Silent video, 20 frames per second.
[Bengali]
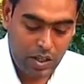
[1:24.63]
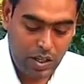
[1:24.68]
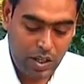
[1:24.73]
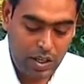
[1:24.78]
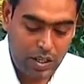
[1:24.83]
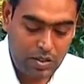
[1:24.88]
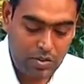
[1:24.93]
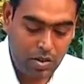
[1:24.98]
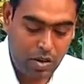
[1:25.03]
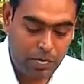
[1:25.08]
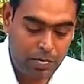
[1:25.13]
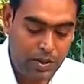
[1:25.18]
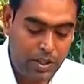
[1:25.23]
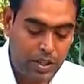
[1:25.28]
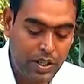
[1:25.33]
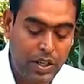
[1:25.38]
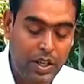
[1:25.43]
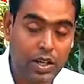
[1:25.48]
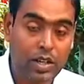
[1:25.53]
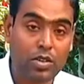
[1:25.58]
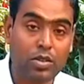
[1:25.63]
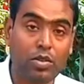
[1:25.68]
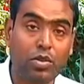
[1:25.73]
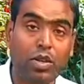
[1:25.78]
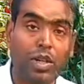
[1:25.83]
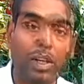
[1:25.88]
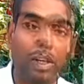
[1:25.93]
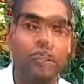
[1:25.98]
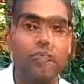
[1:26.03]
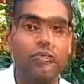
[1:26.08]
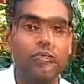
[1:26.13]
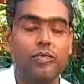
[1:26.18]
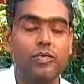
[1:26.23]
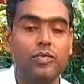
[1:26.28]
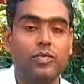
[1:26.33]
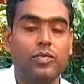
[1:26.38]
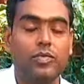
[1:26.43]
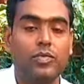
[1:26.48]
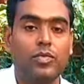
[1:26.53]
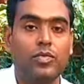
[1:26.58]
এই টপটিকে একটু তৈরি করে
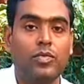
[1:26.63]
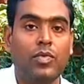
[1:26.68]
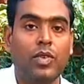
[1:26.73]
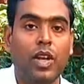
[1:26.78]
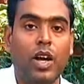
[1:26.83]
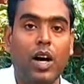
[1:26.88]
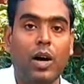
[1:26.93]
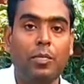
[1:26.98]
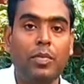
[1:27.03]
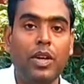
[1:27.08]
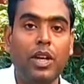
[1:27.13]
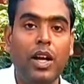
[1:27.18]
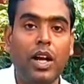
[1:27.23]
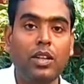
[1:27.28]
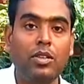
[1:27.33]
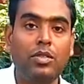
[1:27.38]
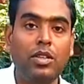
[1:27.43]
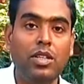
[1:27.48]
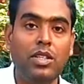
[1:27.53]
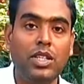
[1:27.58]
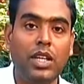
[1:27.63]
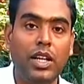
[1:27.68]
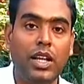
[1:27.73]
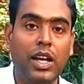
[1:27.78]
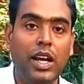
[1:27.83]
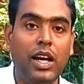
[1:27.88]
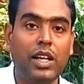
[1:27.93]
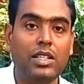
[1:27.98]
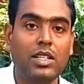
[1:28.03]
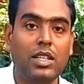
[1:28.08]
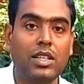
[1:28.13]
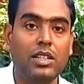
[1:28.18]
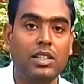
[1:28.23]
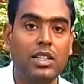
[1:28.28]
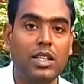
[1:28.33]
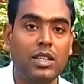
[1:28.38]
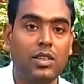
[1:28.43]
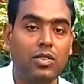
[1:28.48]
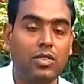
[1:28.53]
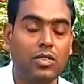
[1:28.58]
নিতে হয় আপনারা এতদিন জেনে গেছেন
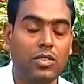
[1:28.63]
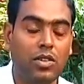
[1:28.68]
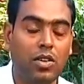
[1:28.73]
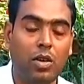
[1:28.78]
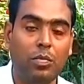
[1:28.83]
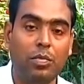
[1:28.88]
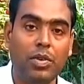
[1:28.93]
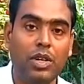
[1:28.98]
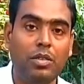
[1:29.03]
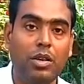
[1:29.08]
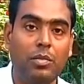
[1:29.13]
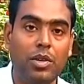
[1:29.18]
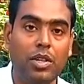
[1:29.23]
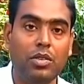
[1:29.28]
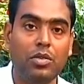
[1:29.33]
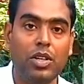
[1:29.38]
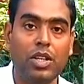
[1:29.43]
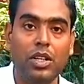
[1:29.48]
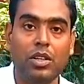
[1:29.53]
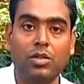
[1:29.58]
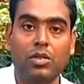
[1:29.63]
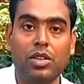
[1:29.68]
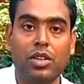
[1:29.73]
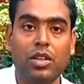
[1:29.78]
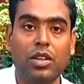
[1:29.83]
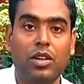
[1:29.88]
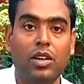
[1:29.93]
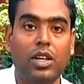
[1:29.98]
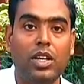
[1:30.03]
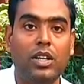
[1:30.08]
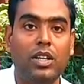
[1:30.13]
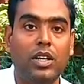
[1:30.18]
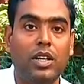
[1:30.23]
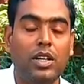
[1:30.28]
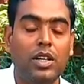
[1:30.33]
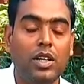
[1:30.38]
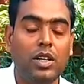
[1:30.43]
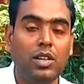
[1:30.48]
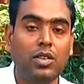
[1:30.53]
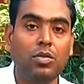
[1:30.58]
যে টপ কিভাবে তৈরি করতে হয়
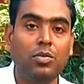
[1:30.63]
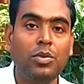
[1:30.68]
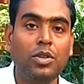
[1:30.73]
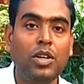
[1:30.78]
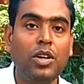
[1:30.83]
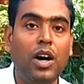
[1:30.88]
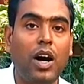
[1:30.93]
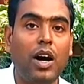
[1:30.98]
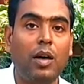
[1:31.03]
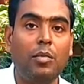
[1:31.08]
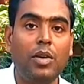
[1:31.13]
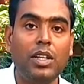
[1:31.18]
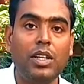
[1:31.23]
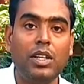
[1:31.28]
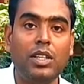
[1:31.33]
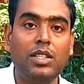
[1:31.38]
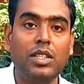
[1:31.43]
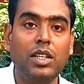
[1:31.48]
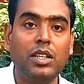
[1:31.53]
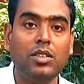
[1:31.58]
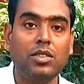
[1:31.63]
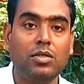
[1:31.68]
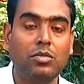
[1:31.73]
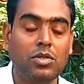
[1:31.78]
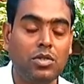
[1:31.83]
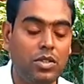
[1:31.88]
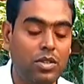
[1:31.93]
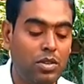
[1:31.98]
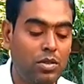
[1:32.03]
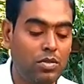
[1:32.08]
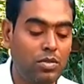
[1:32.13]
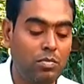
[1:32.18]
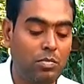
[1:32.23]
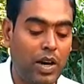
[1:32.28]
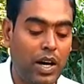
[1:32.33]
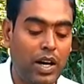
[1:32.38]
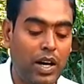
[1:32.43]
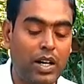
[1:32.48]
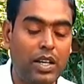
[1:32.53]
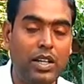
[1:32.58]
তবুও আমাদের যে সমস্ত নতুন
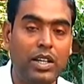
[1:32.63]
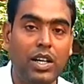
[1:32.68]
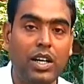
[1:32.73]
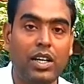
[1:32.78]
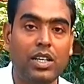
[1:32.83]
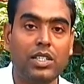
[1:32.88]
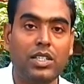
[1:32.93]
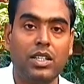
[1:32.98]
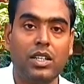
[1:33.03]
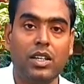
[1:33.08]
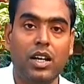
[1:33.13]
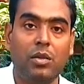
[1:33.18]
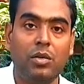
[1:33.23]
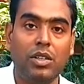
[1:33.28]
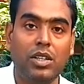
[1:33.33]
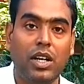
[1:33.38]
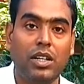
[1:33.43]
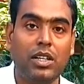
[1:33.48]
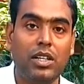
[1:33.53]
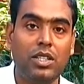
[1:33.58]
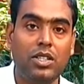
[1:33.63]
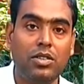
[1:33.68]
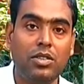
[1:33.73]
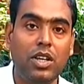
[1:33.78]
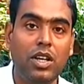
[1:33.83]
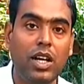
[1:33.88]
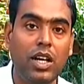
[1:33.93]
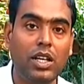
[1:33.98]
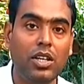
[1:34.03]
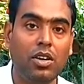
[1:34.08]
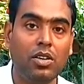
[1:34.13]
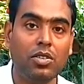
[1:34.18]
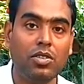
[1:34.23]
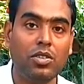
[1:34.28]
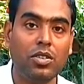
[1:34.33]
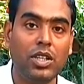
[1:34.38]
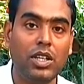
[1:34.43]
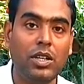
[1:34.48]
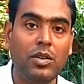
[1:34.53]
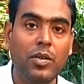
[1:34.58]
বাগানিরা আছে আমি তাদের জন্য এই
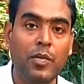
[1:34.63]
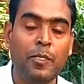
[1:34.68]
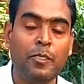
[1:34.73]
অংশটি